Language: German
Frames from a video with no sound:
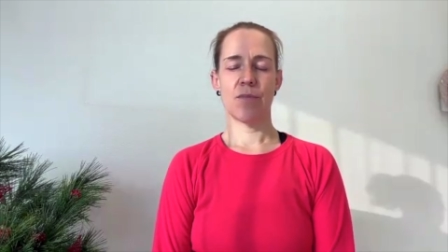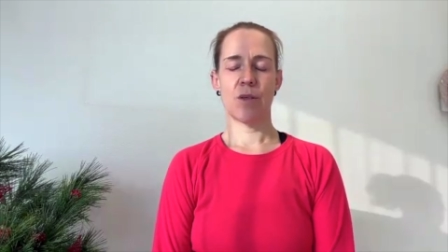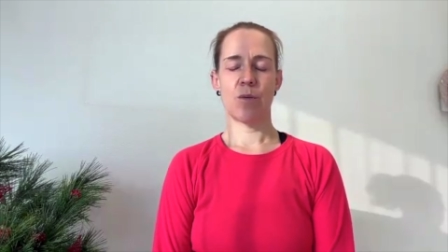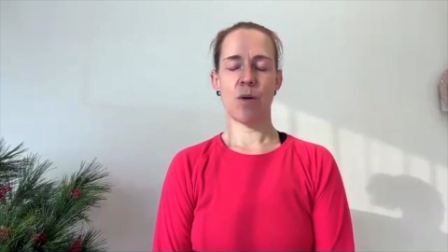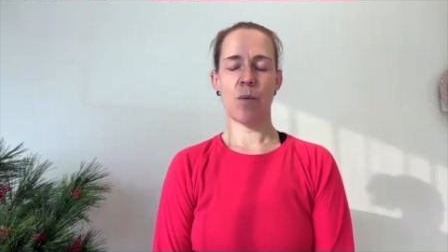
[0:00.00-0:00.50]

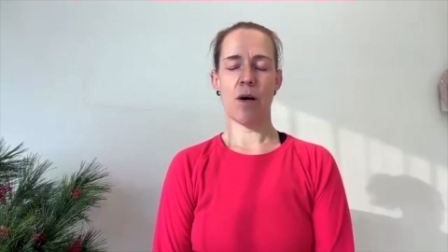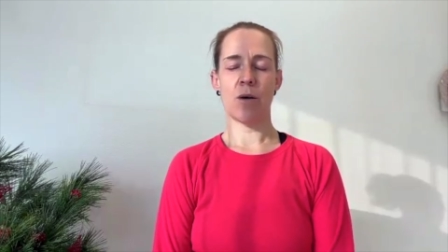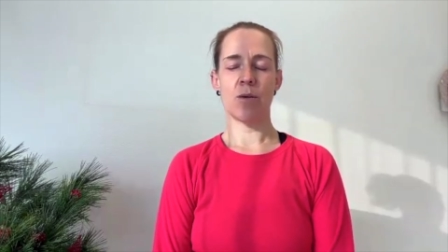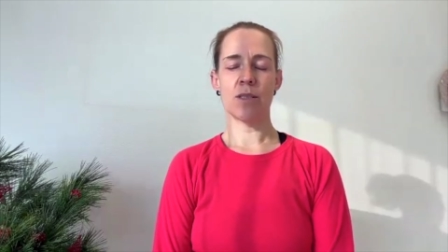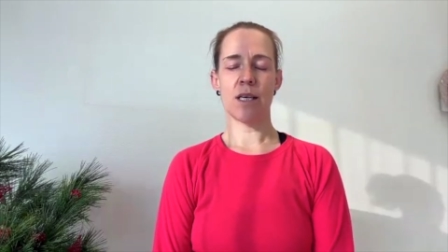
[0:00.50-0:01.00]
und beim
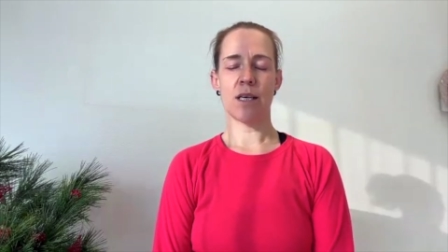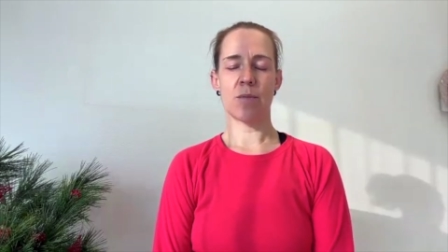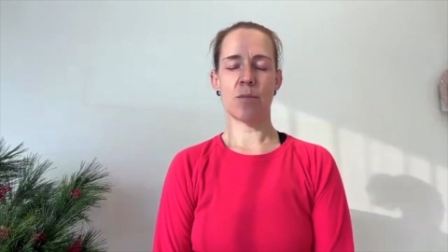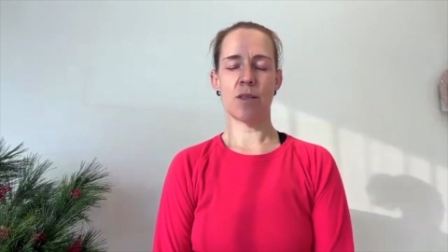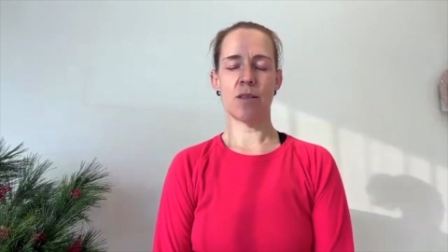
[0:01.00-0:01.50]

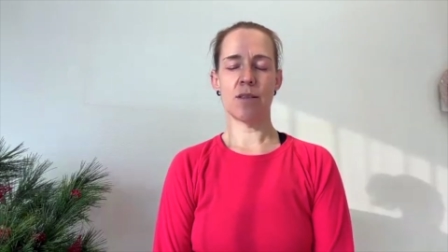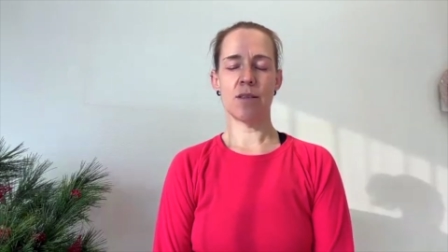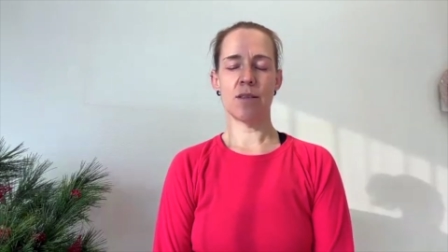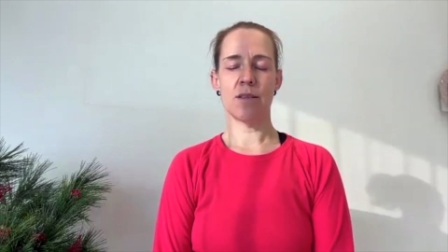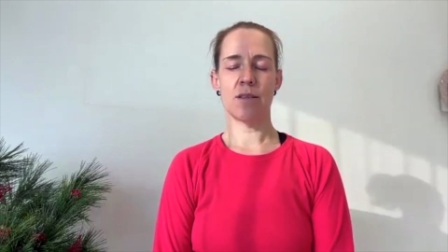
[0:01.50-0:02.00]

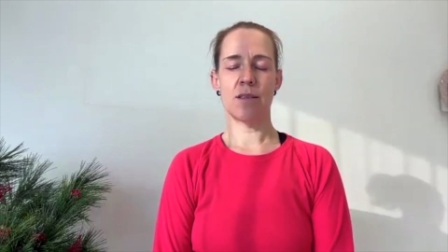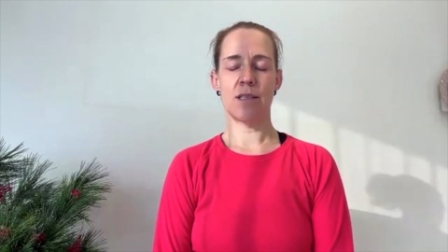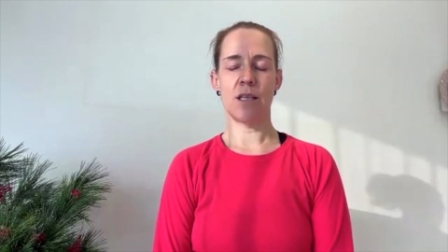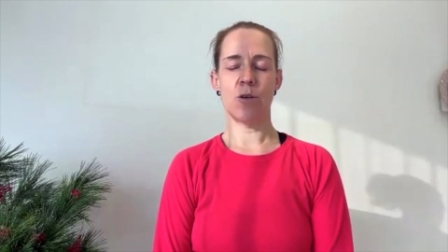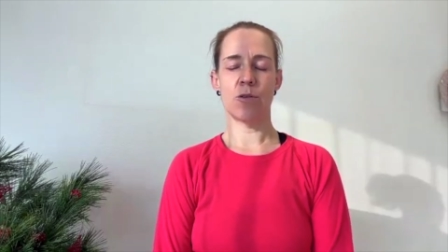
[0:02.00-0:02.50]
Ausatmen
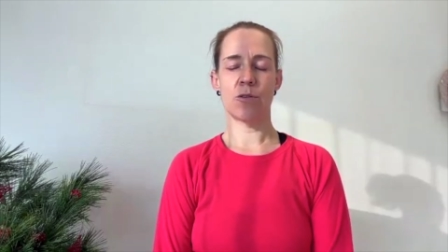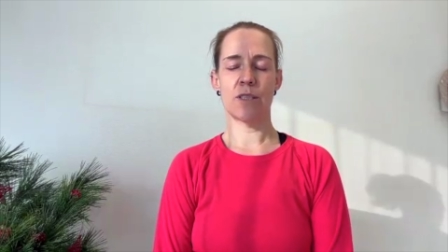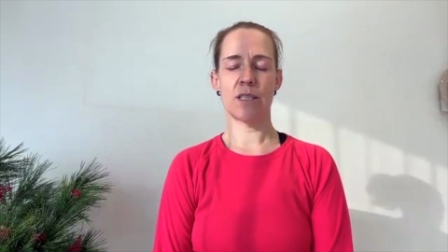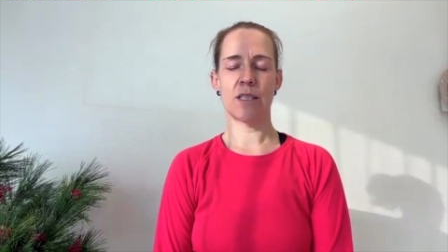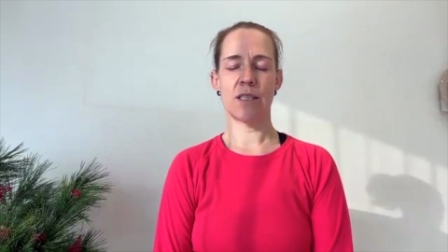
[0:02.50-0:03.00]
die Luft
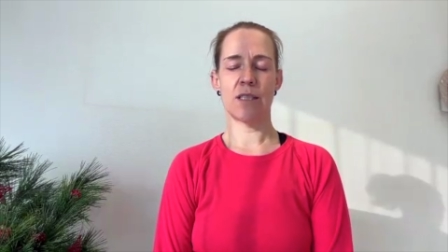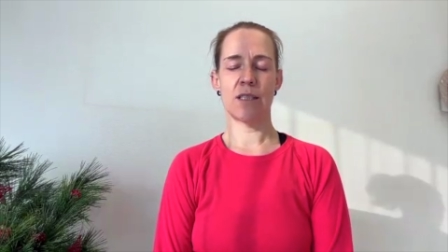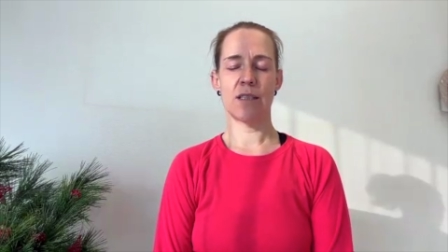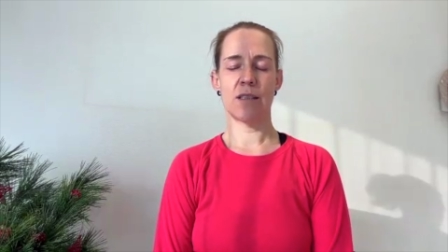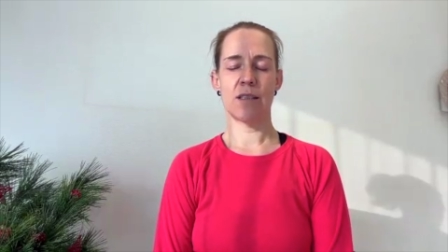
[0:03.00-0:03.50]
sich